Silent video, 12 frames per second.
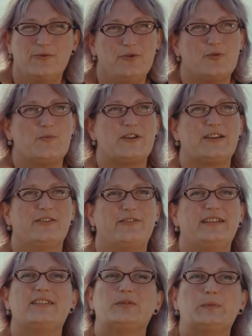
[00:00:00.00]
Uno perché ho
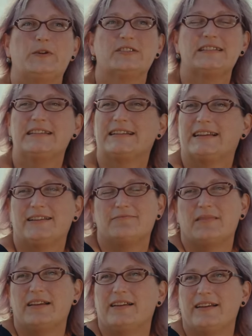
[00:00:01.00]
visto posti
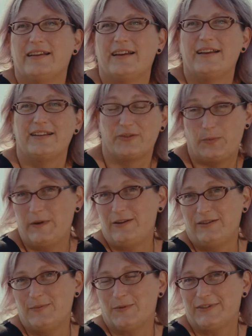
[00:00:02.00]
che eh,
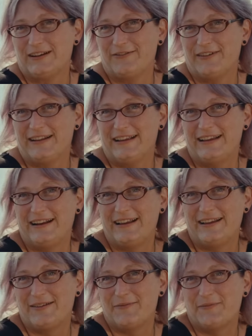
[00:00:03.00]
spero di poter
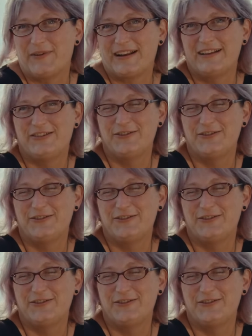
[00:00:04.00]
rivedere perché in